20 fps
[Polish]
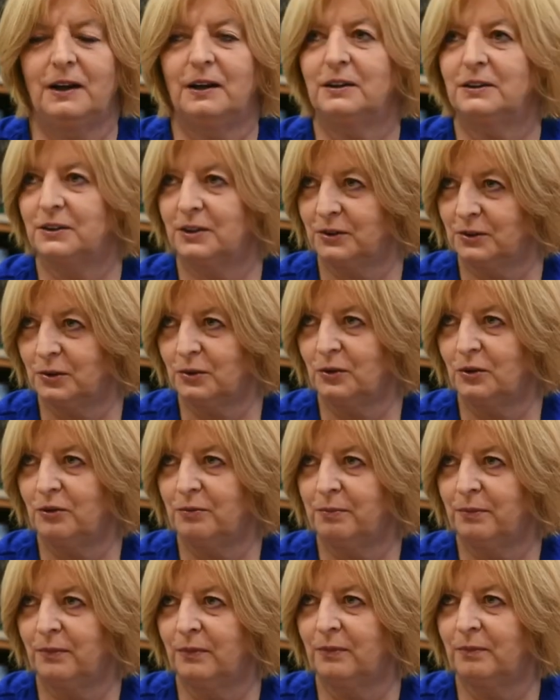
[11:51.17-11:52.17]
stosunków
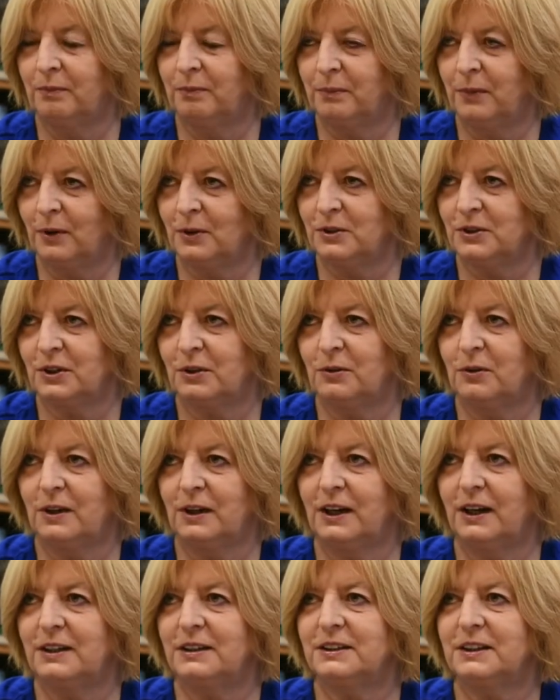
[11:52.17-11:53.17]

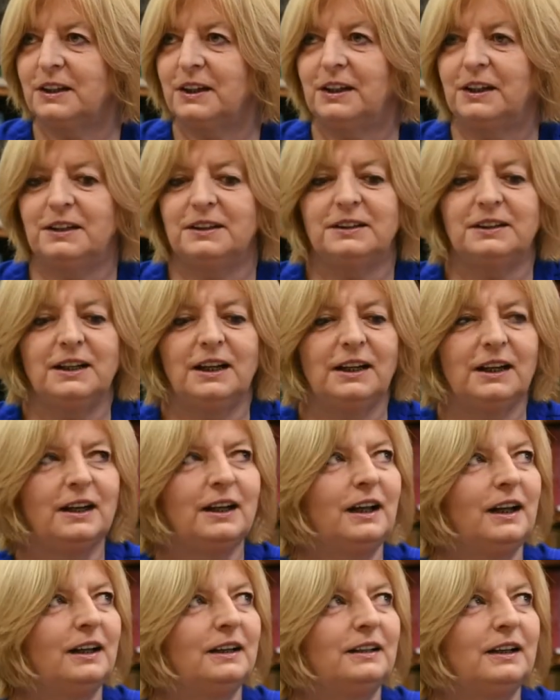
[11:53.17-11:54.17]
polsko-ukraińskich istnieje
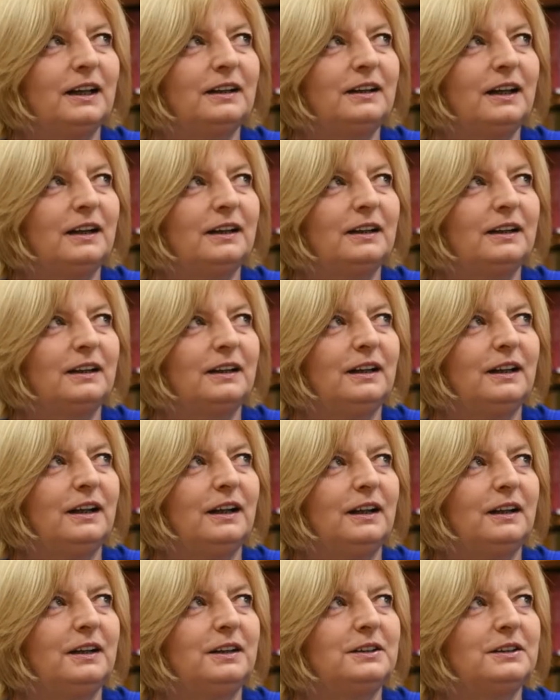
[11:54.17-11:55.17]
nadal i
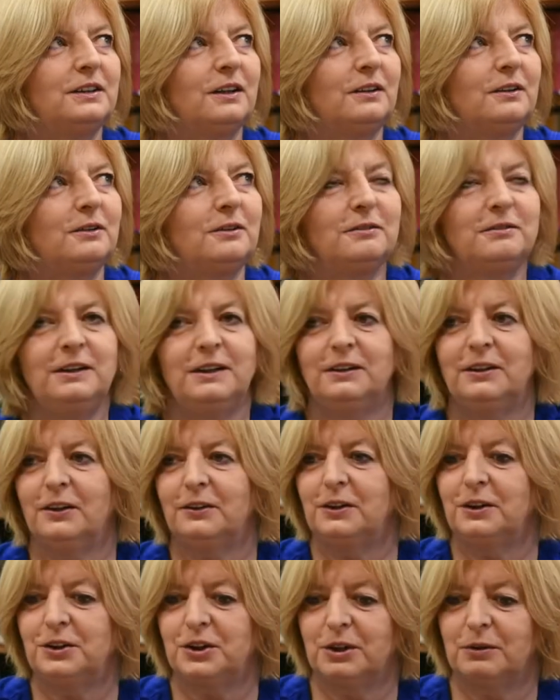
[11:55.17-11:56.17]
historyków nie
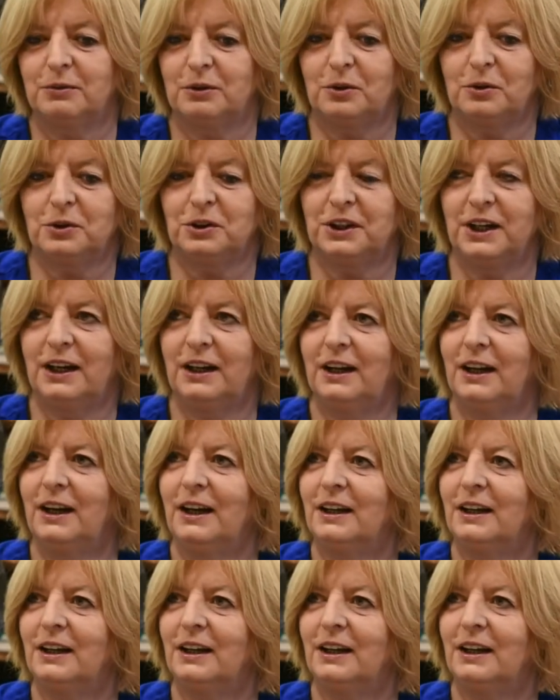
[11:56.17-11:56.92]
dotyczą różne